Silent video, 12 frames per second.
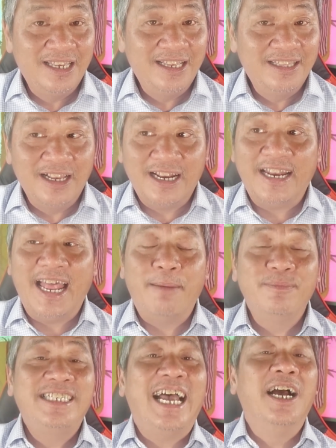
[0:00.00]
tức là đám
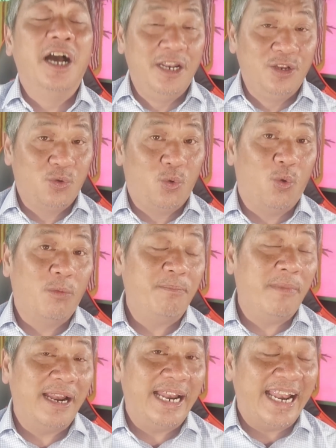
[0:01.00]
săn hình của
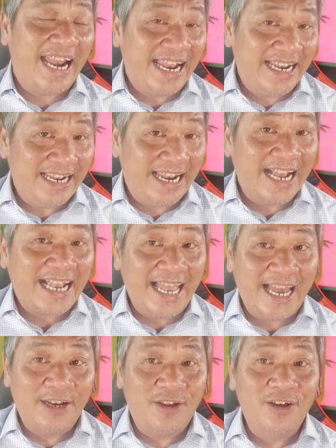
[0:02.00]
lá, lá cải
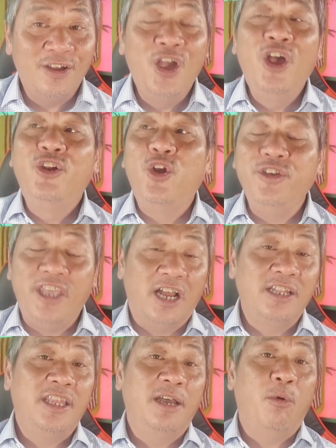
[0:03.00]
anh đó, nó
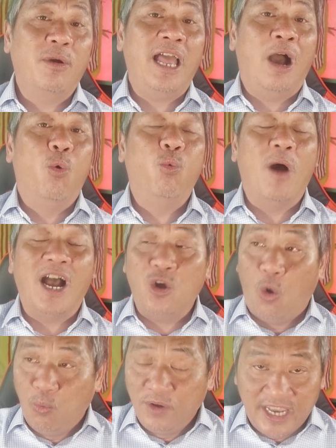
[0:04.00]
dẫn tới một cái hậu quả
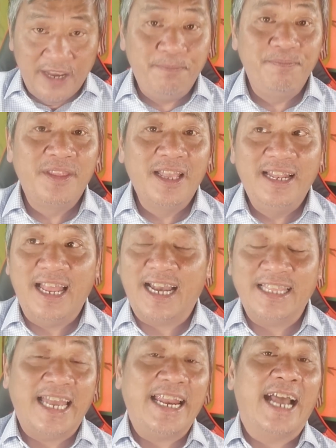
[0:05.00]
khủng khiếp là
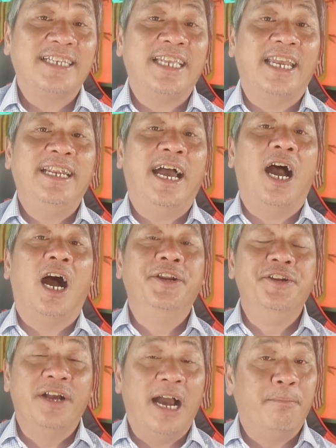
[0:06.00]
cái tai nạn xảy ra ở
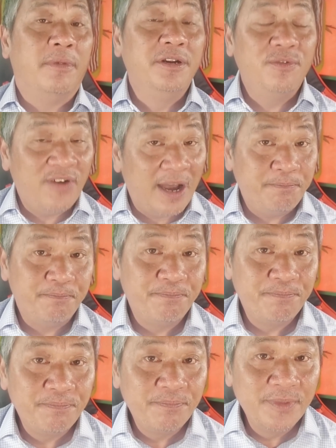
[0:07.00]
đường hầm ở nước Pháp,
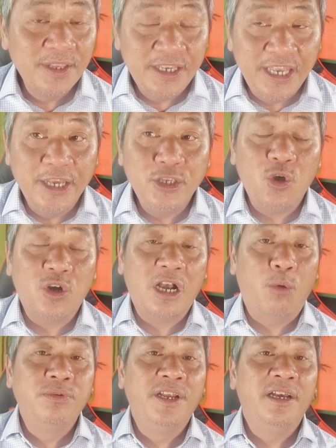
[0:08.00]
khiến cho
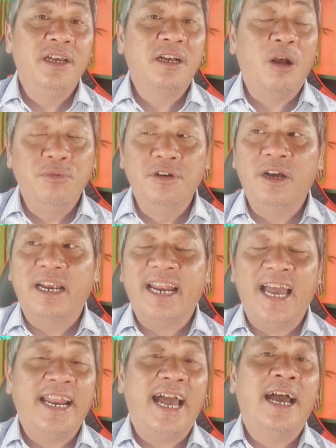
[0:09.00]
công, công nương
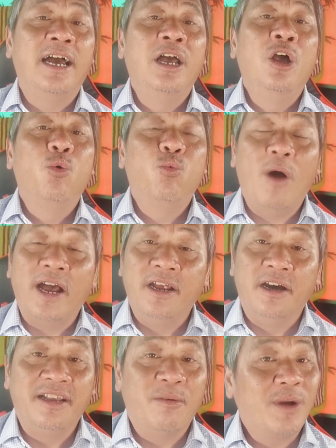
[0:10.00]
dana qua
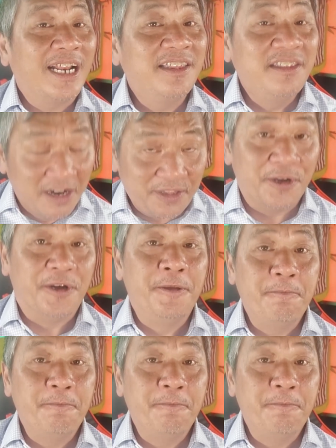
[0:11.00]
đời một cách tức tưởi.